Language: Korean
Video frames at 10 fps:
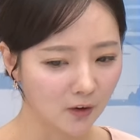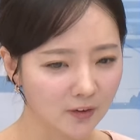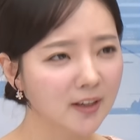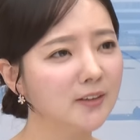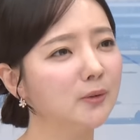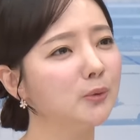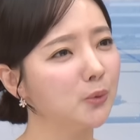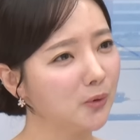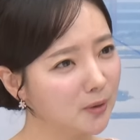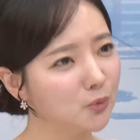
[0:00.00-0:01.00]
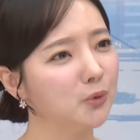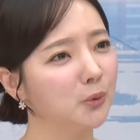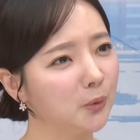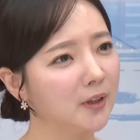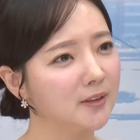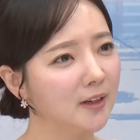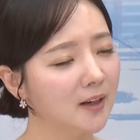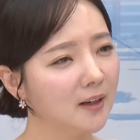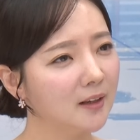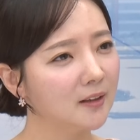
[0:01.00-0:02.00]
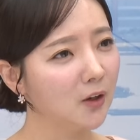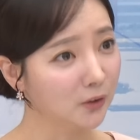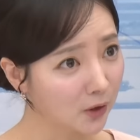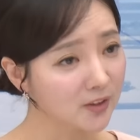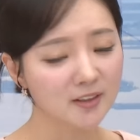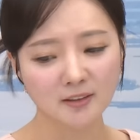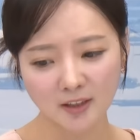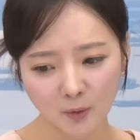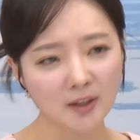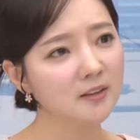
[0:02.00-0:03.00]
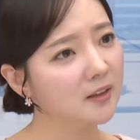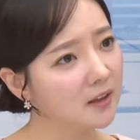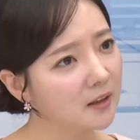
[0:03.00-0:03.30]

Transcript: 네. 여기에서는 조금 중요도가 이제 떨어져 가고는 있는데